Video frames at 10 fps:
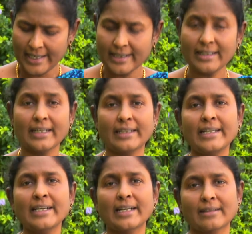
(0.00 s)
இந்த
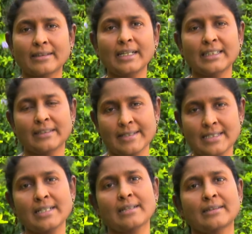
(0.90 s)
அதிகாரத்தில் இந்த
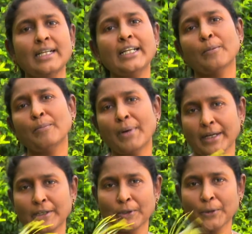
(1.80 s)
வசனத்தில் நாம்
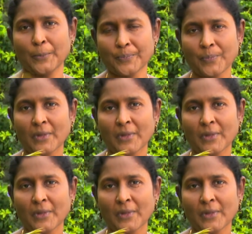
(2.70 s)
பார்க்கிறோம்